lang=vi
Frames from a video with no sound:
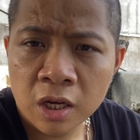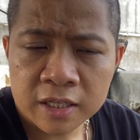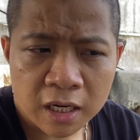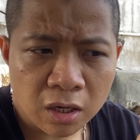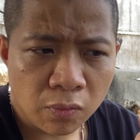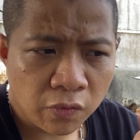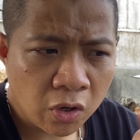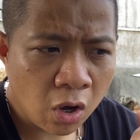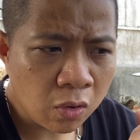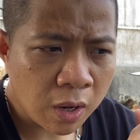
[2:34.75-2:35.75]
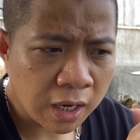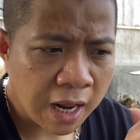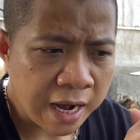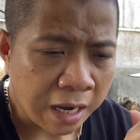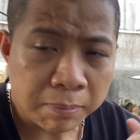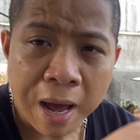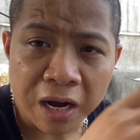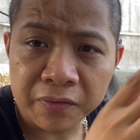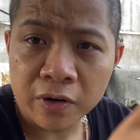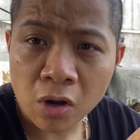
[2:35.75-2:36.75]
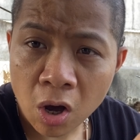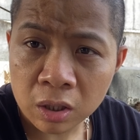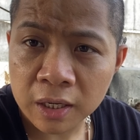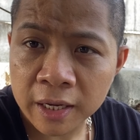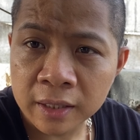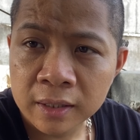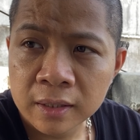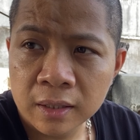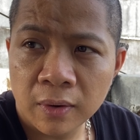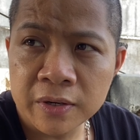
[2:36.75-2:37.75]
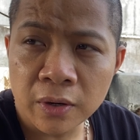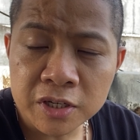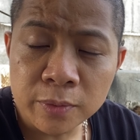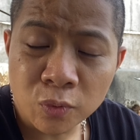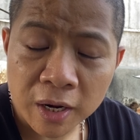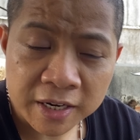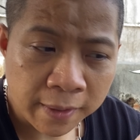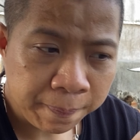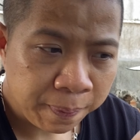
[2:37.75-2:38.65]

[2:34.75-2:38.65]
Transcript: sách lồng vẫn hot hoặc là đặt bàn nó vẫn hot đấy còn những con chim thuần nhá